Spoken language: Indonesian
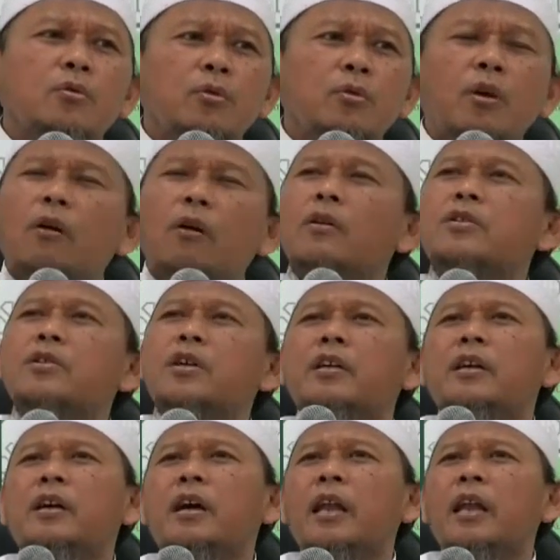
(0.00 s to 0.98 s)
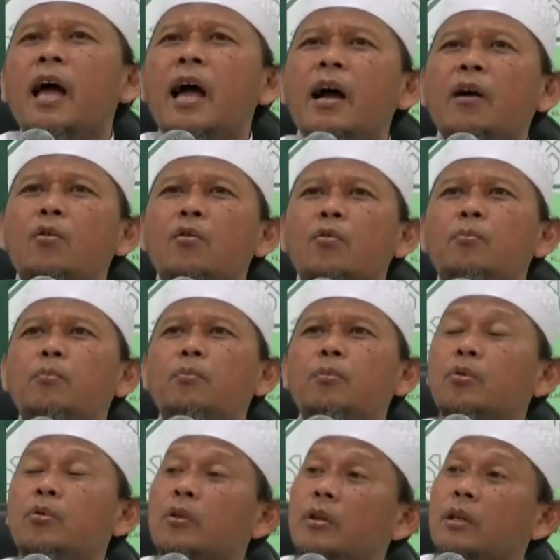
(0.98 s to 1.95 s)
ya Allah jadikanlah aku
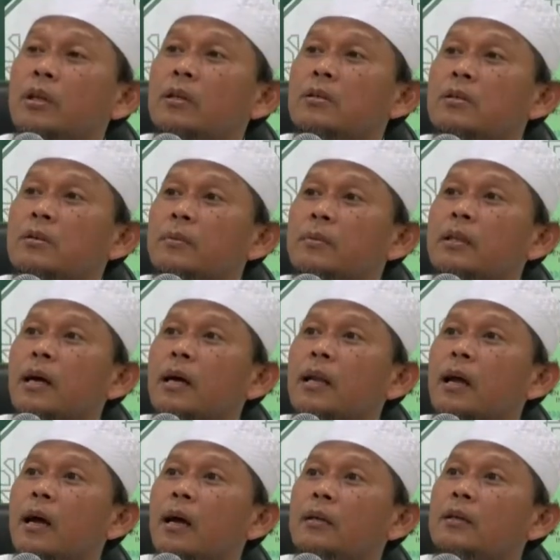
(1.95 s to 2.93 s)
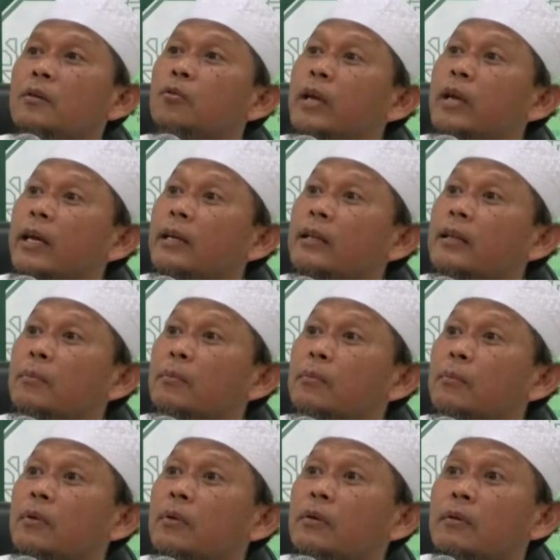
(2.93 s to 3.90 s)
putih sementara ya udah
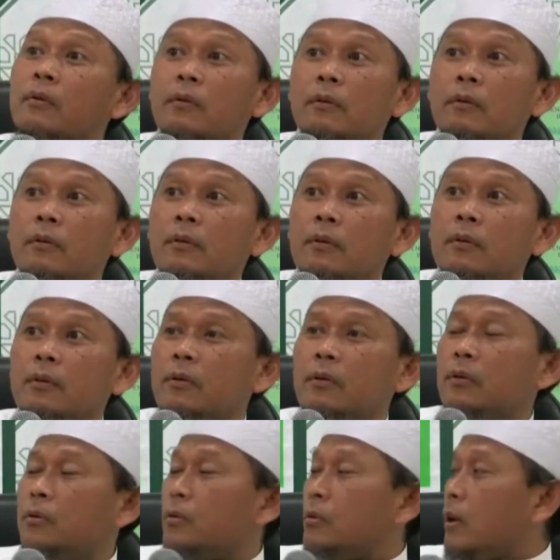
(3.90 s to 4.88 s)
hitam. Ya sudah,